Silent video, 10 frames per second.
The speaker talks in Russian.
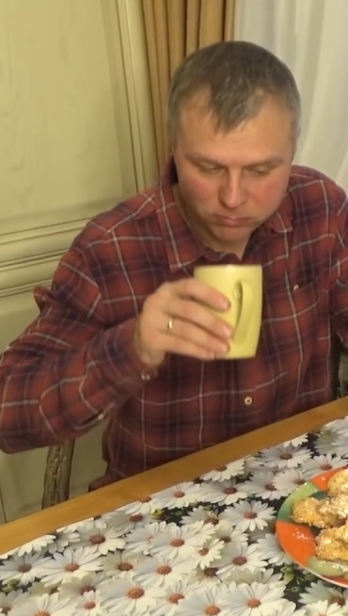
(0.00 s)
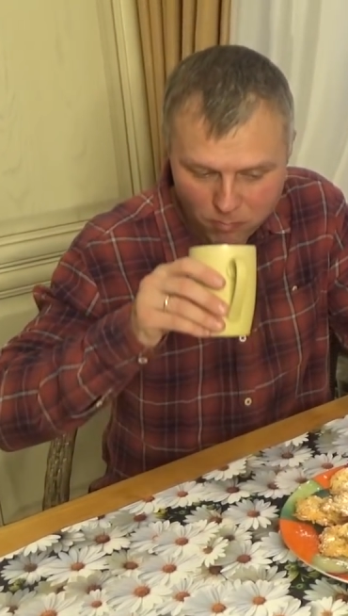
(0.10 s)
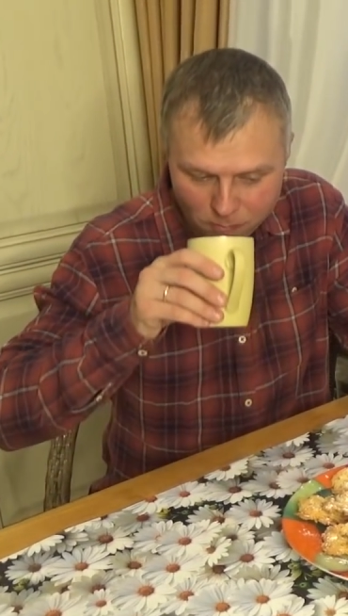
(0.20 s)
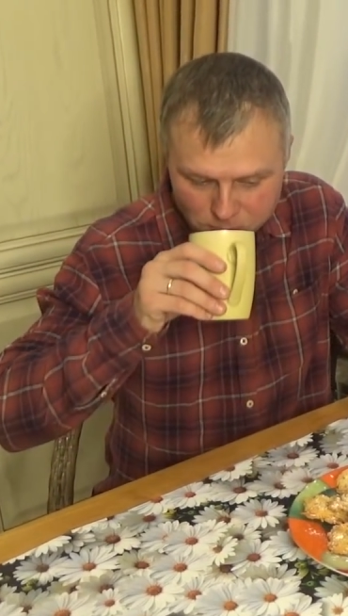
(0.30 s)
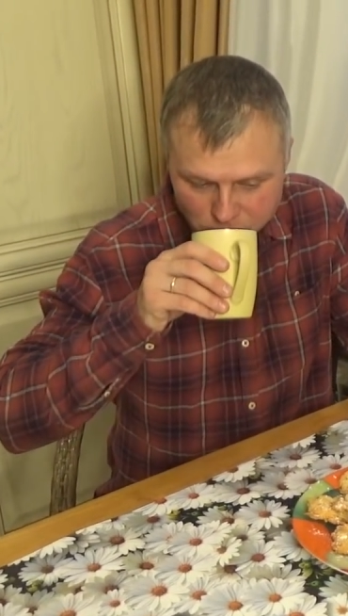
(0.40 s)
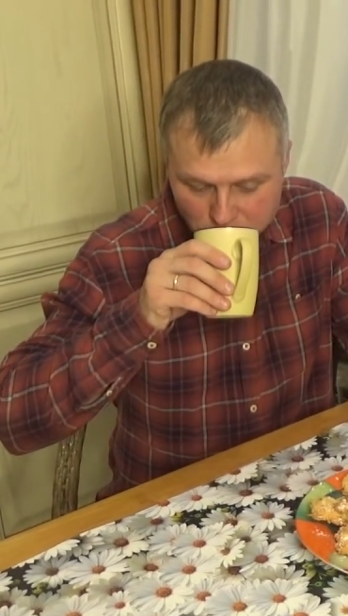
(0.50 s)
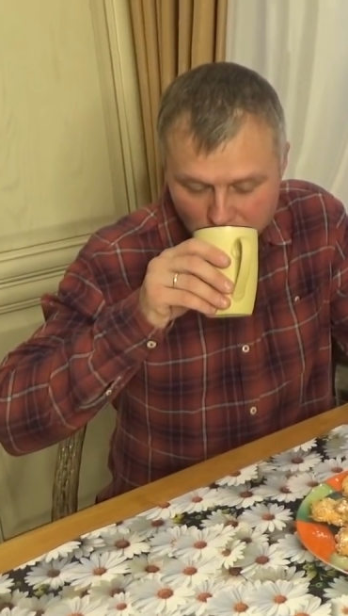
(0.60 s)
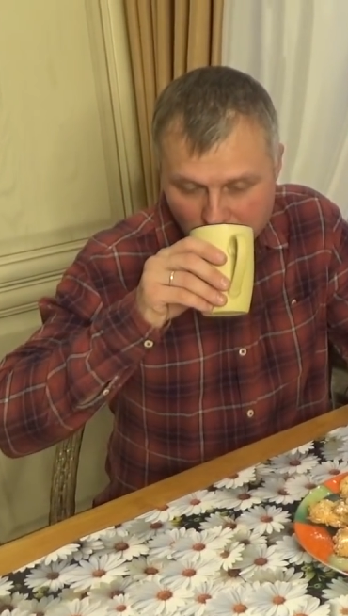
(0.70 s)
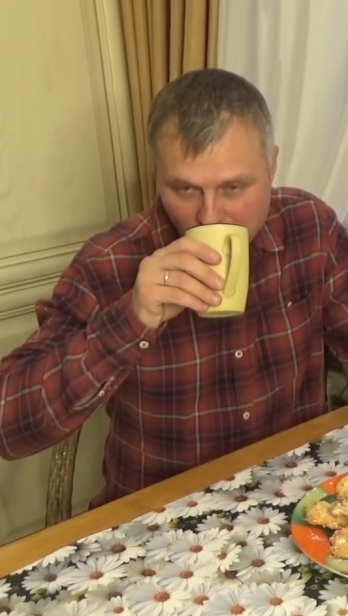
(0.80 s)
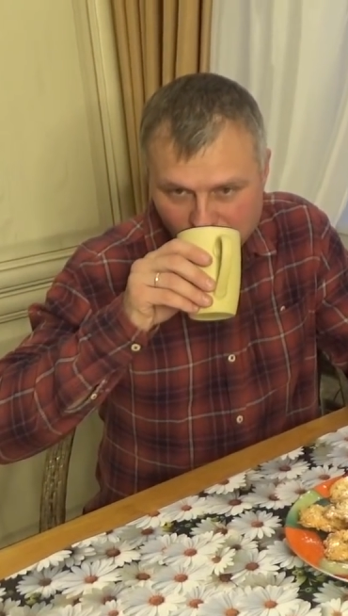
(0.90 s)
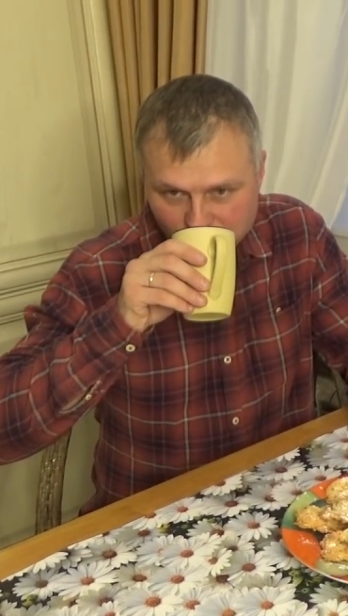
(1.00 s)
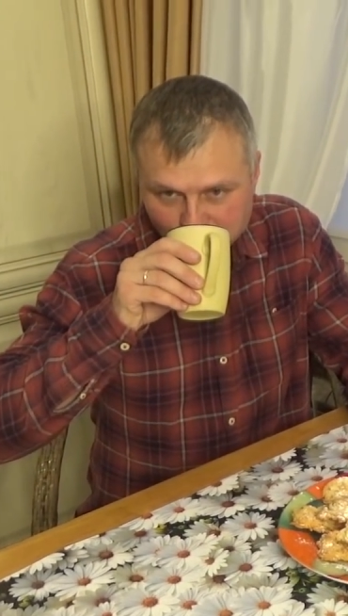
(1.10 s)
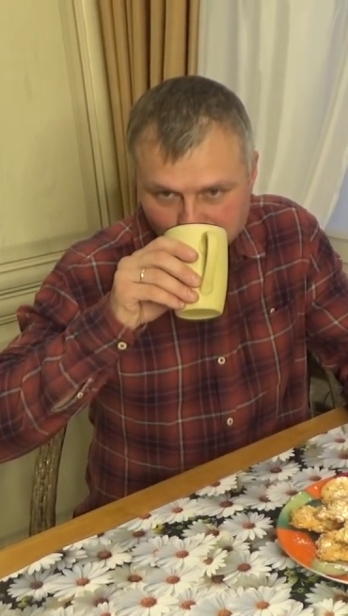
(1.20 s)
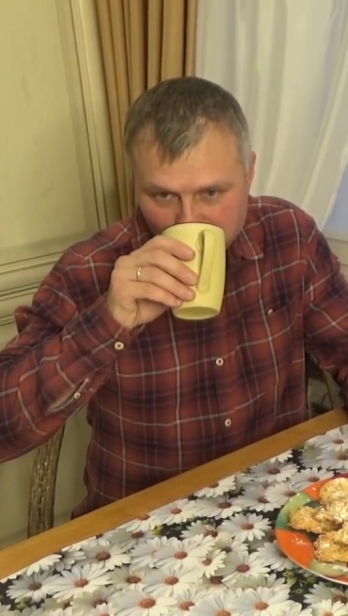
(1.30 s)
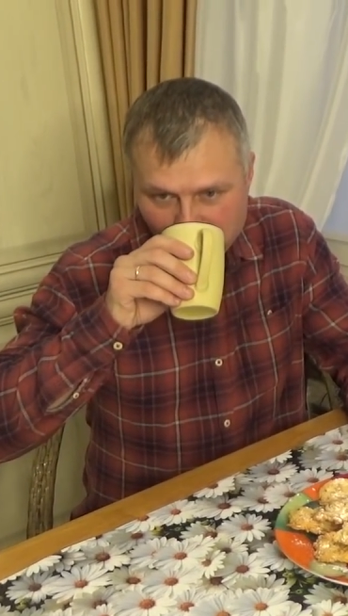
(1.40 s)
Ну, ваша мама, она
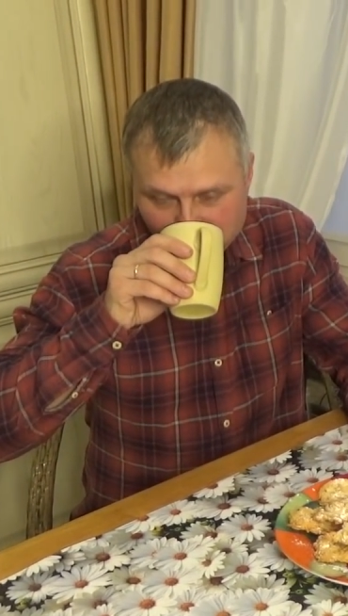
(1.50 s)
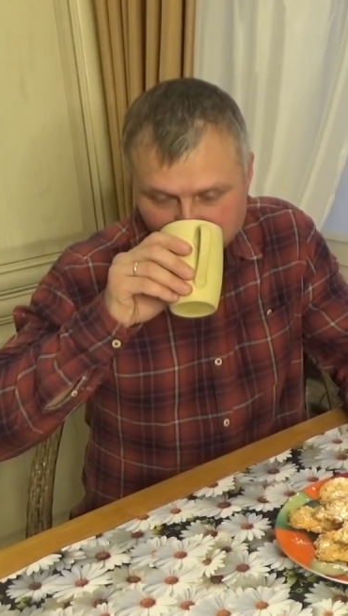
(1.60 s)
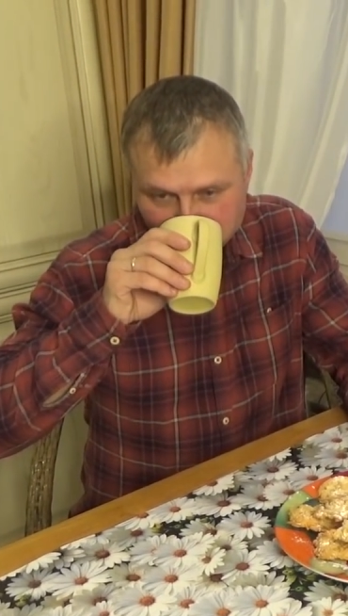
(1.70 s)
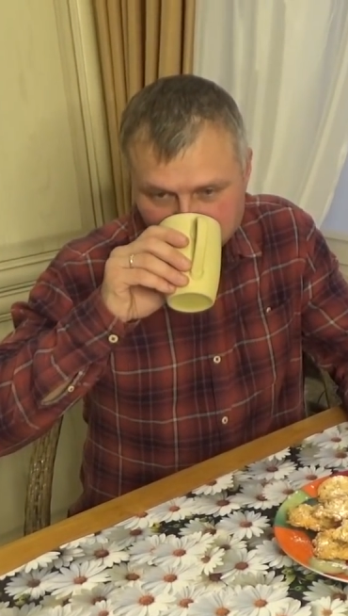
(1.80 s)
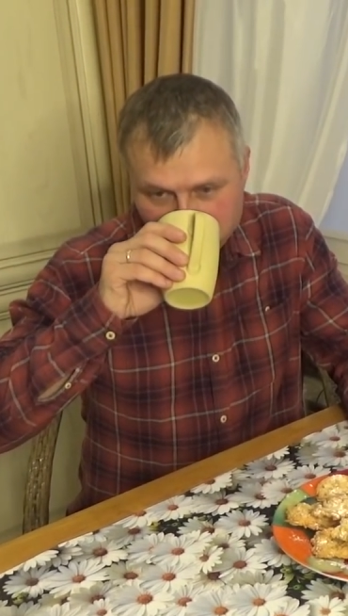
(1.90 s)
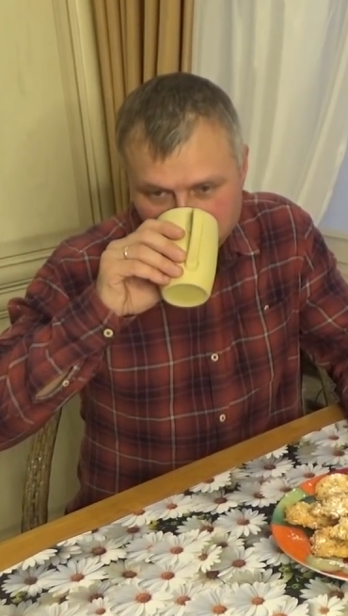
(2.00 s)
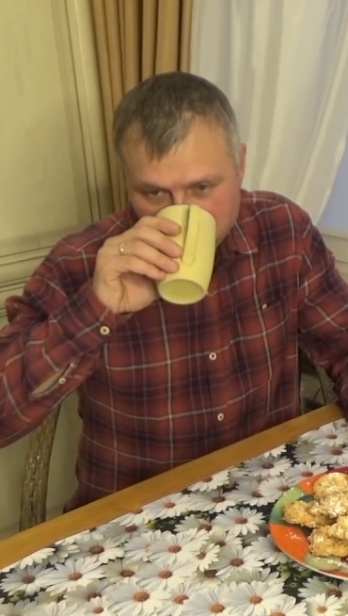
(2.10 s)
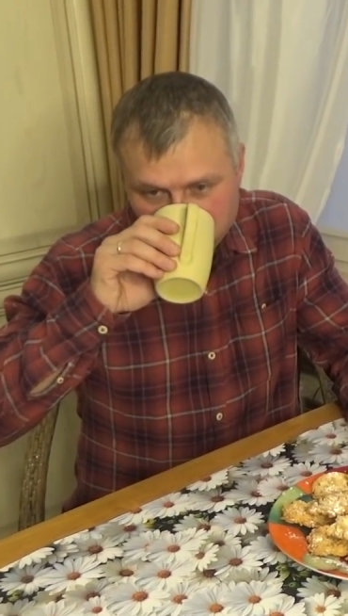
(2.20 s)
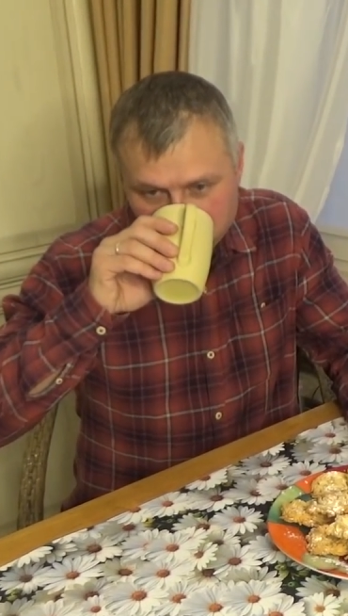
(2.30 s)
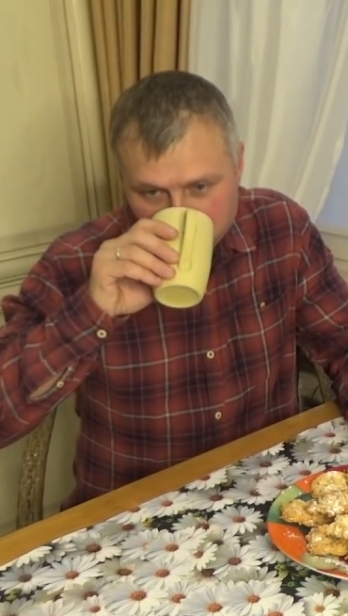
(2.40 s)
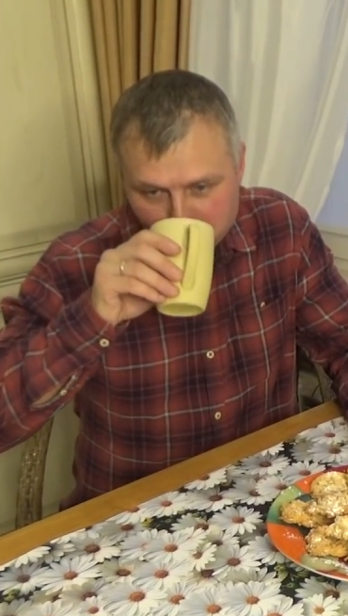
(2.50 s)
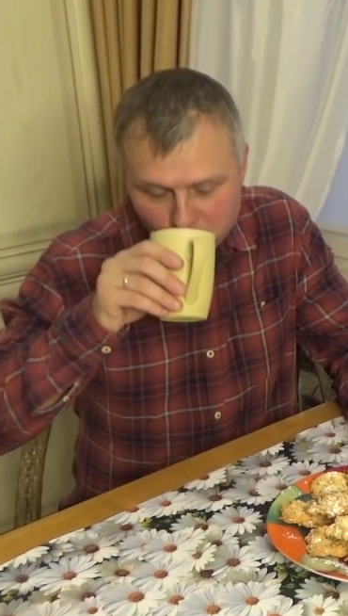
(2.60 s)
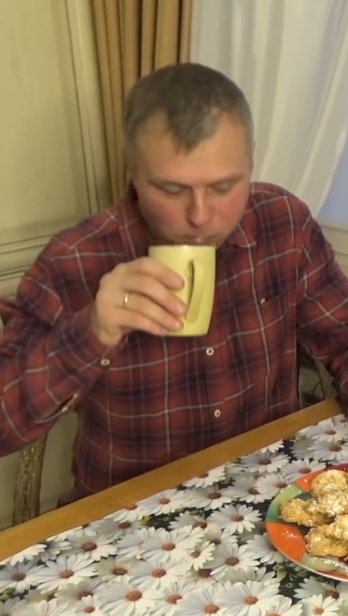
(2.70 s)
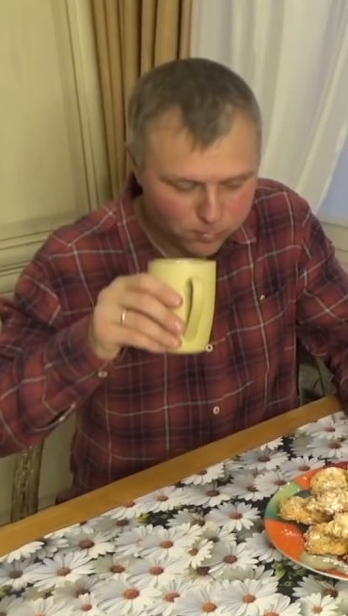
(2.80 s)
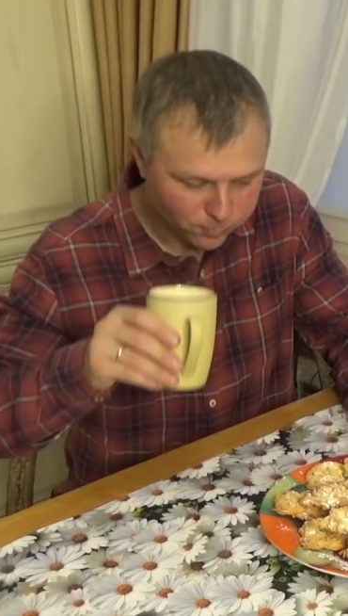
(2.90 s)
как-то больше любила, мне кажется,
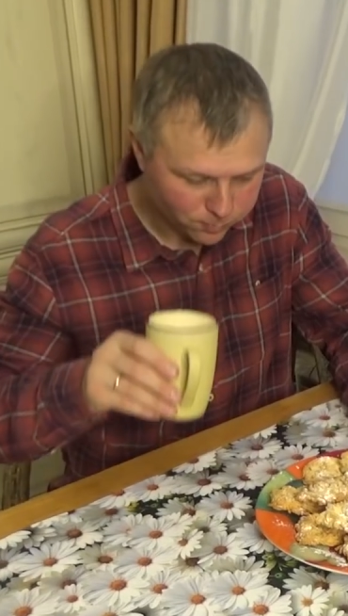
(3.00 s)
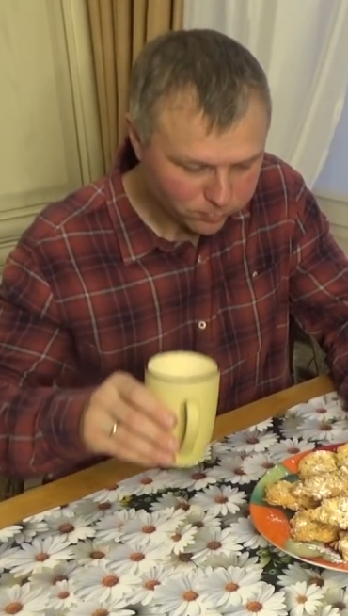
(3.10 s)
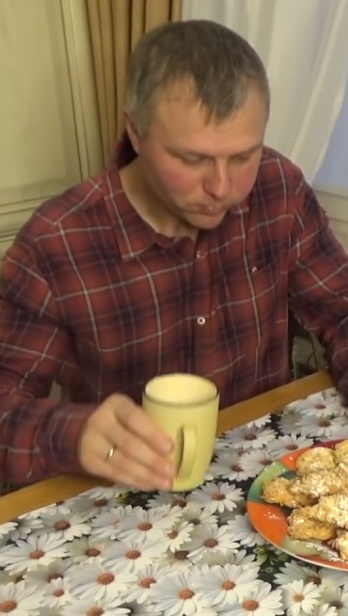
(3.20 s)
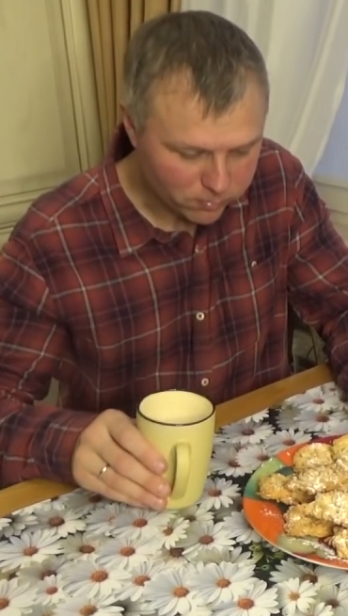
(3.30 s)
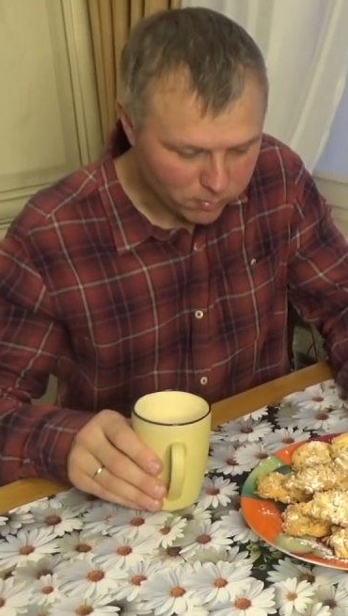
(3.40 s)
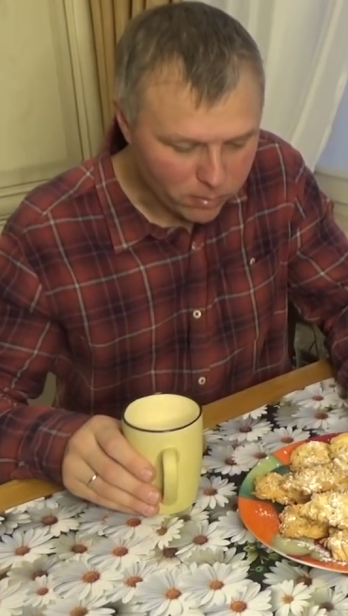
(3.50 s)
пирожки печь, да?